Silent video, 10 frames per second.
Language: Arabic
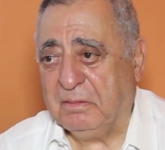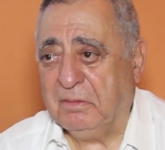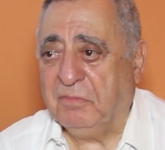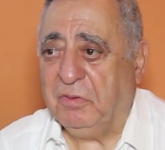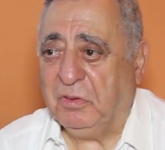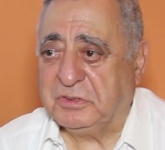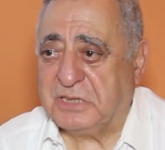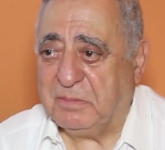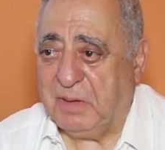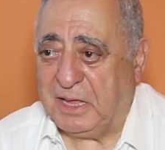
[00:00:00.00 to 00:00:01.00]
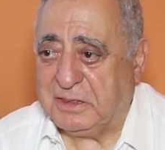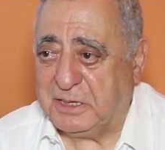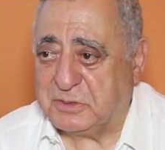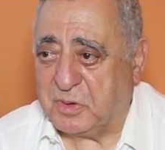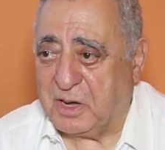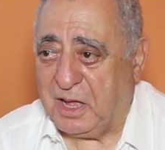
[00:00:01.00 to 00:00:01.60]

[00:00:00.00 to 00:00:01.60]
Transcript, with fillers: وفي الحسين ما حديت ولا